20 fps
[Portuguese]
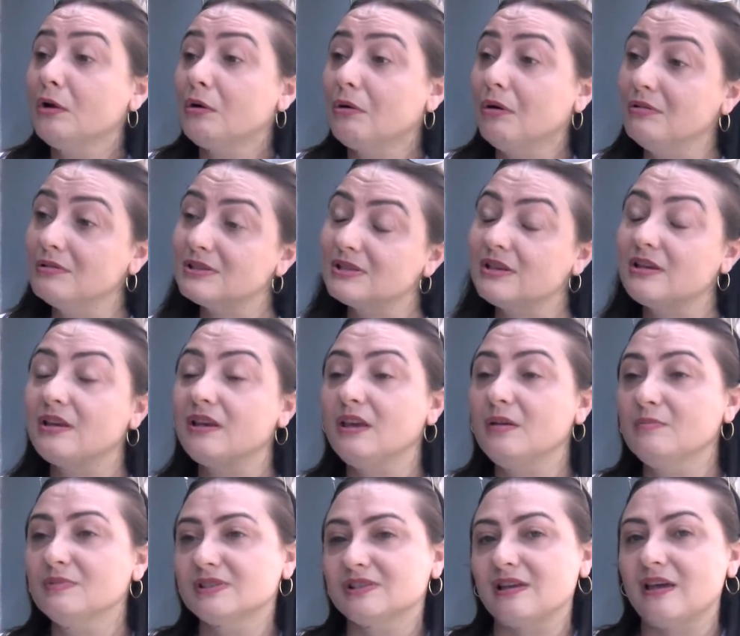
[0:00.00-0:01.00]

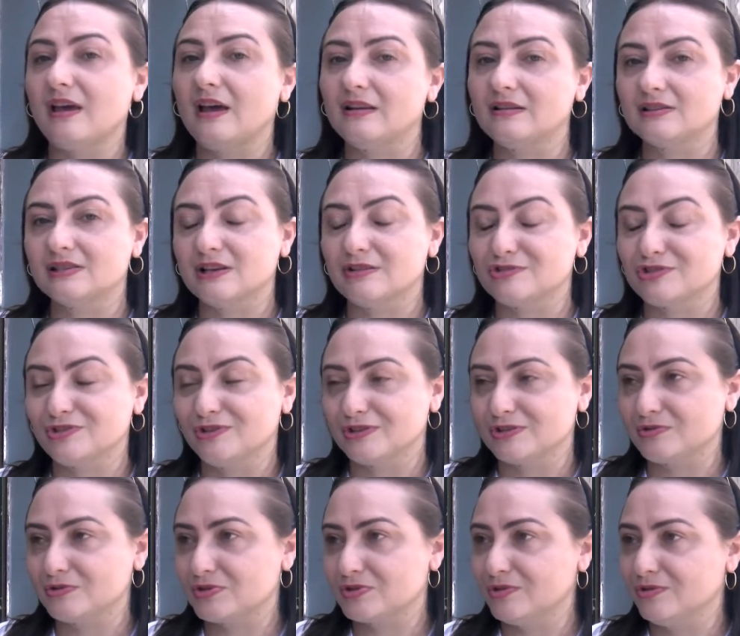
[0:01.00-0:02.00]
conseguimos realizar os
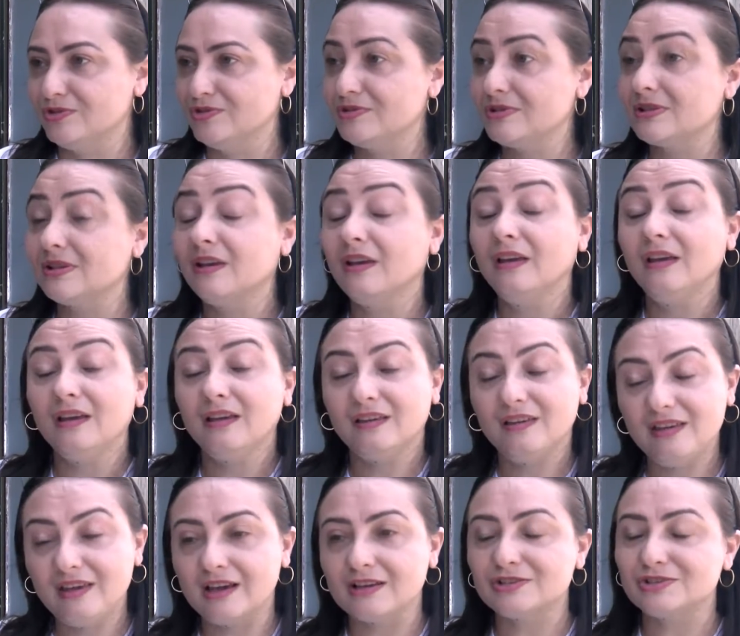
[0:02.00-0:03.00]
nossos sonhos,
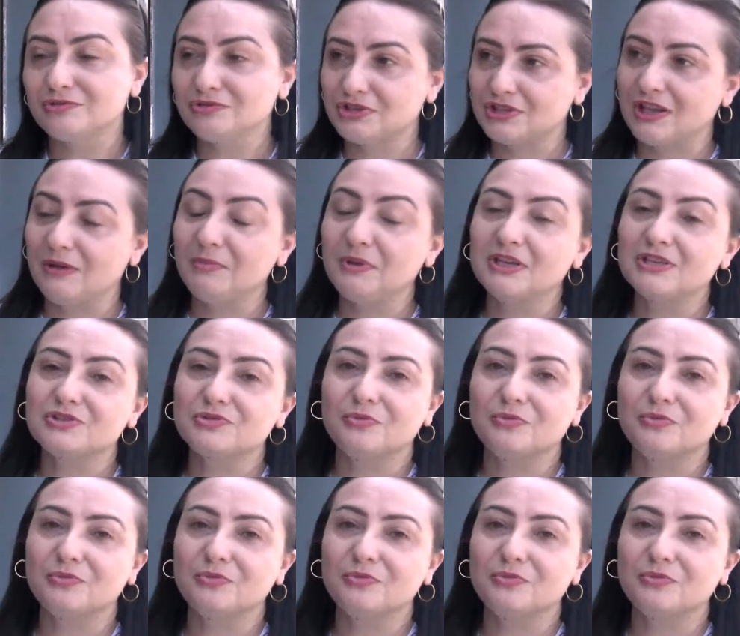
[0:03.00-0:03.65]
que é justamente